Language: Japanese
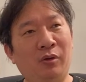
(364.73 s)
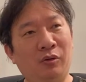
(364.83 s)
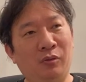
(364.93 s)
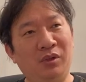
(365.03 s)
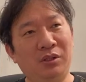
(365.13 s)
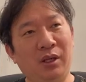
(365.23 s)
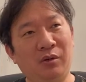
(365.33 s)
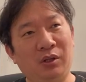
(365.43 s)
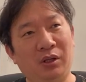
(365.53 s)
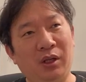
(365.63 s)
あの店
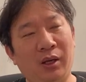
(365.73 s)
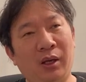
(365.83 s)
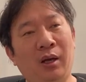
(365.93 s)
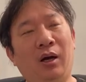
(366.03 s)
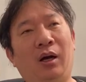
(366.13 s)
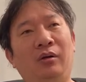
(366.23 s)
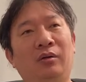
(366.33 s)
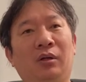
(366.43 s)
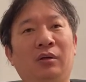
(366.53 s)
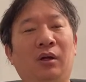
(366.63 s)
を出て歩
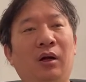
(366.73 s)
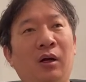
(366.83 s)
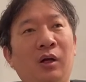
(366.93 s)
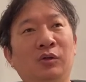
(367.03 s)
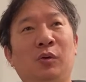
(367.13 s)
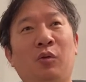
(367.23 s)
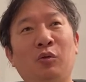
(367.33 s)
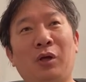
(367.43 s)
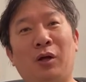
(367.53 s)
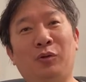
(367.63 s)
いてったらそ
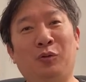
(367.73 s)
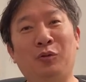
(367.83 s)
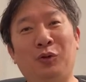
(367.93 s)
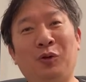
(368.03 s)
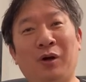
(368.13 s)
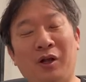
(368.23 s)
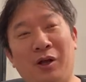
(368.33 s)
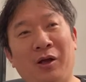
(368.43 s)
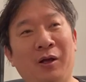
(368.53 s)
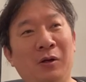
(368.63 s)
この薬局の人が
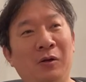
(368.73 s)
ね